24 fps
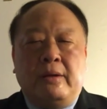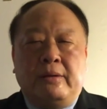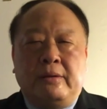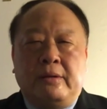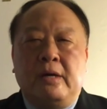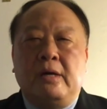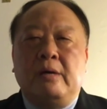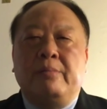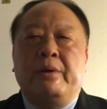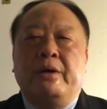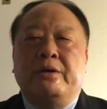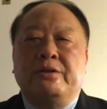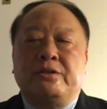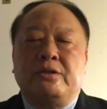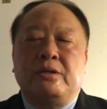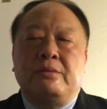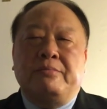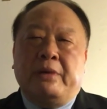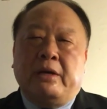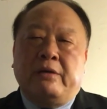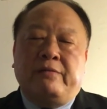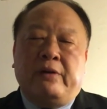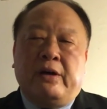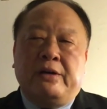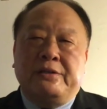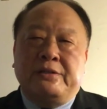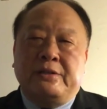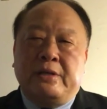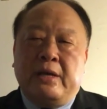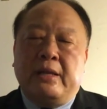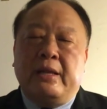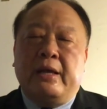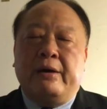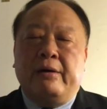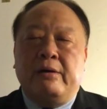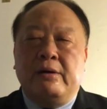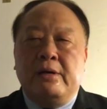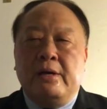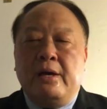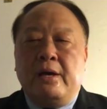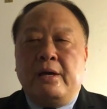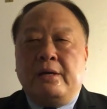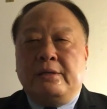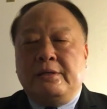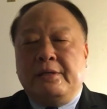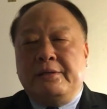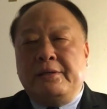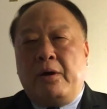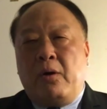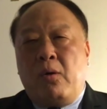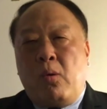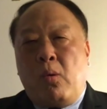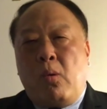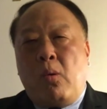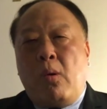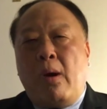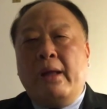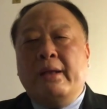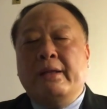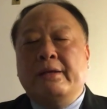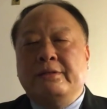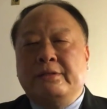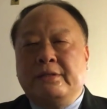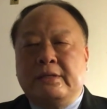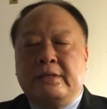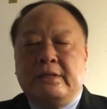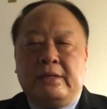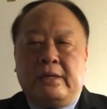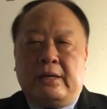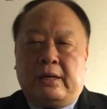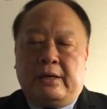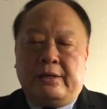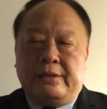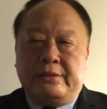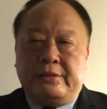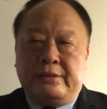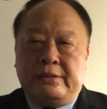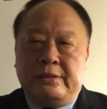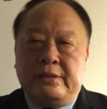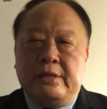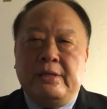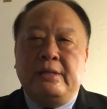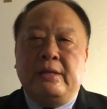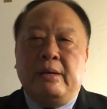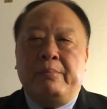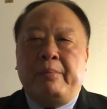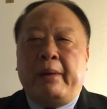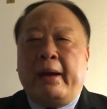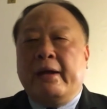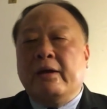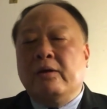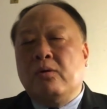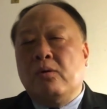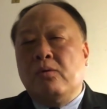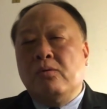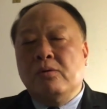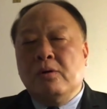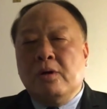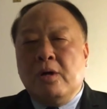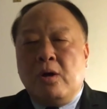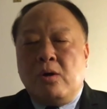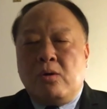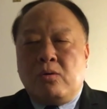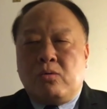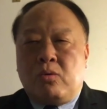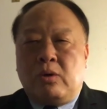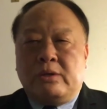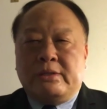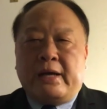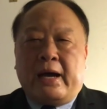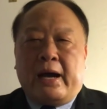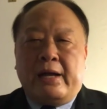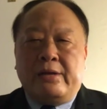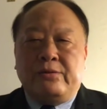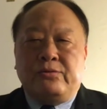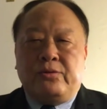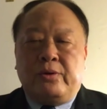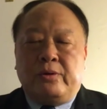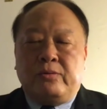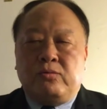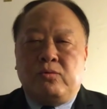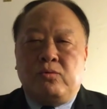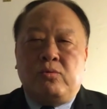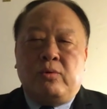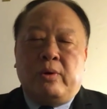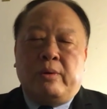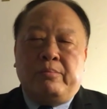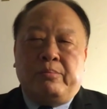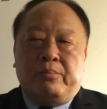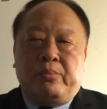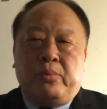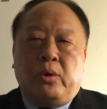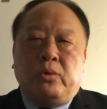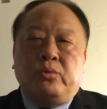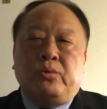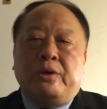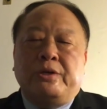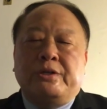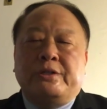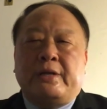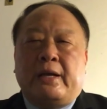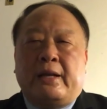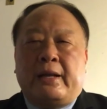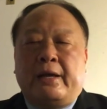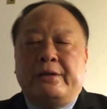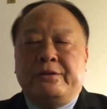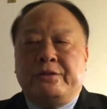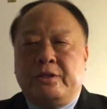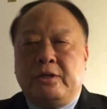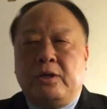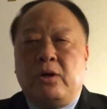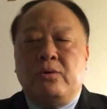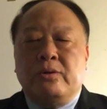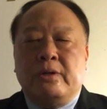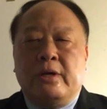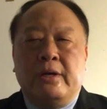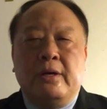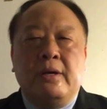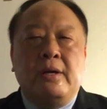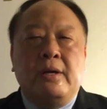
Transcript: 特别是美方现在现在换了这个呃新的白宫国家安全顾问波顿上来之后呢，